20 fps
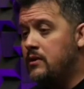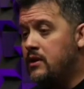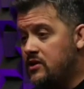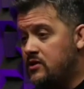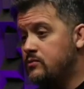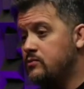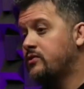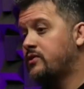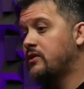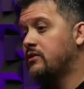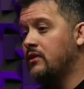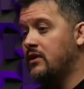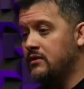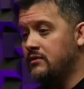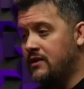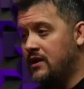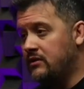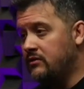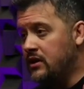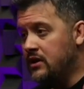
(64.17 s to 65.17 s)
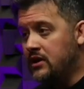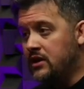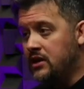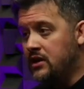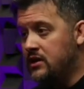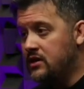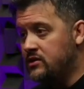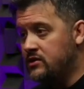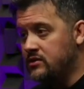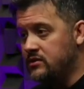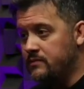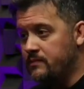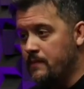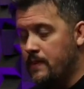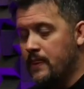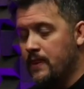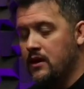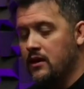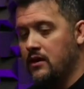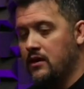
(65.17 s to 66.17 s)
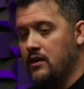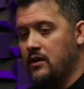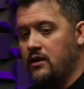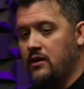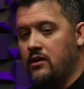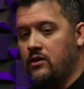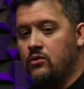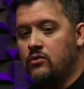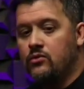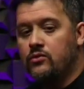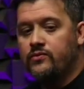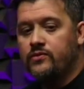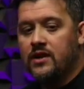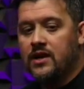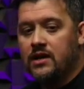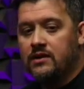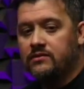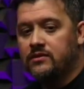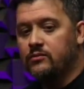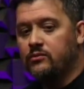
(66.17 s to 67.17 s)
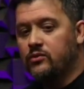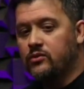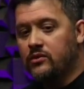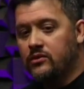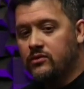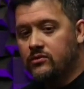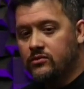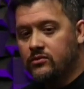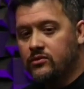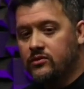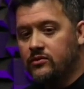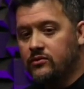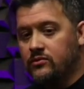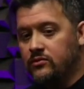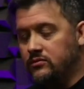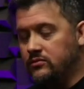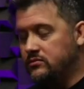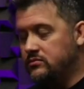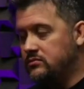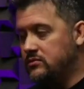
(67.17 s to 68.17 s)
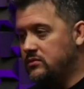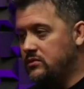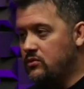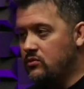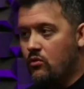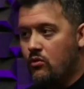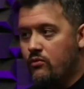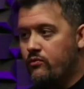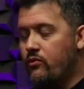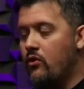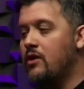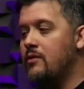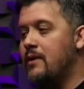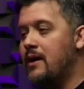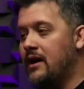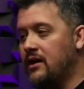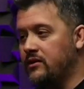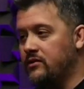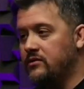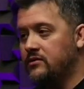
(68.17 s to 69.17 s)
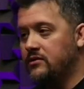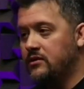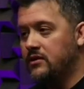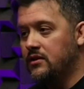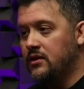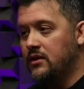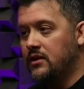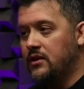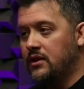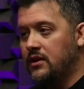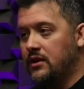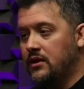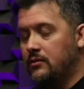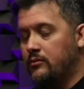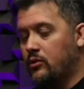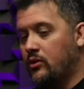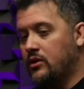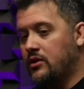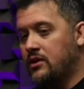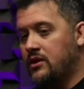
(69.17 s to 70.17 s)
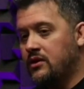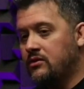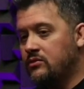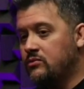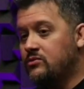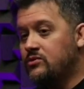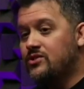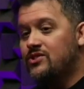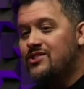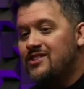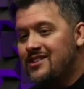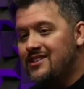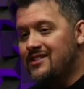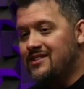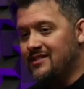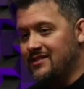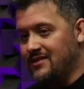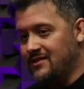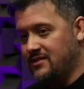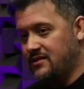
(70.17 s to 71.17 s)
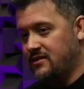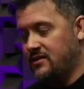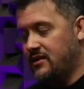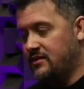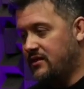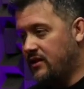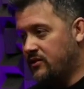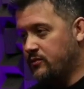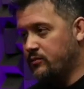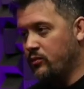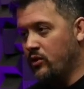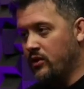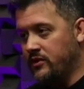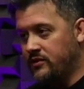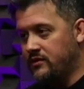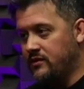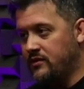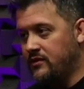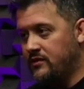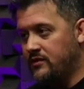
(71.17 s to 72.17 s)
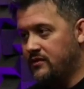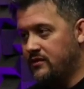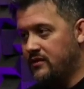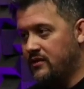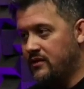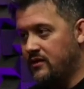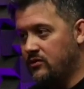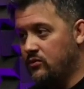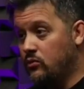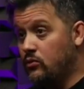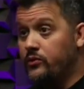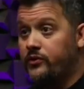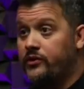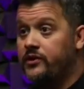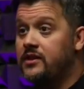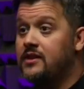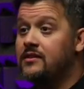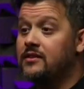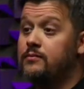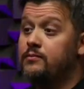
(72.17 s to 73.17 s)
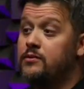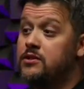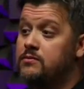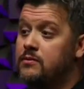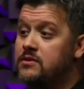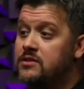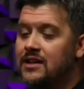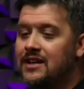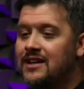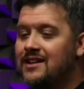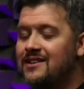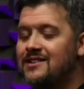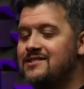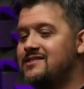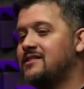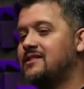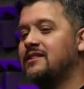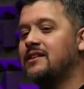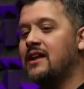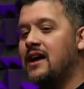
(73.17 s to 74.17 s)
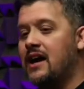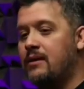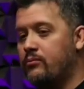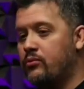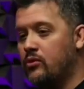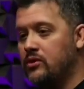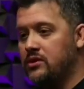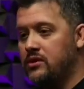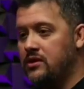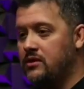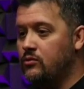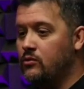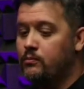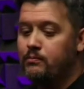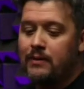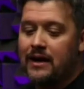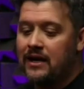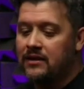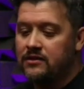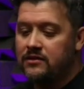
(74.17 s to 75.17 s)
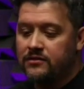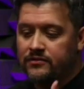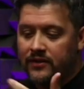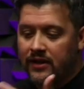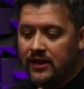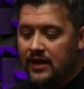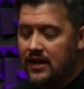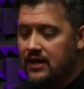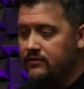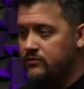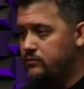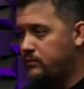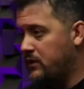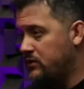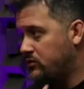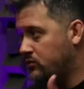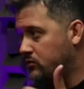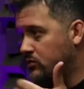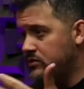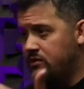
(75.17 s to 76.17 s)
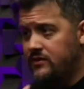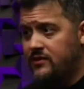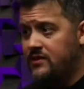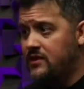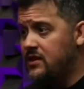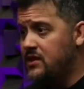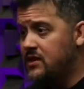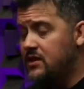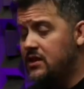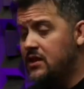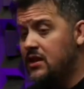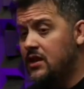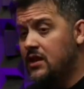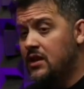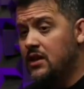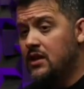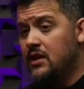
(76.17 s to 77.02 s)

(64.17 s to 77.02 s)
mesmo sendo levado à igreja, eu ficava muito inconformado, porque eu não tinha as respostas. Eu não conseguia simplesmente acreditar porque o padre falava, o pastor dizia,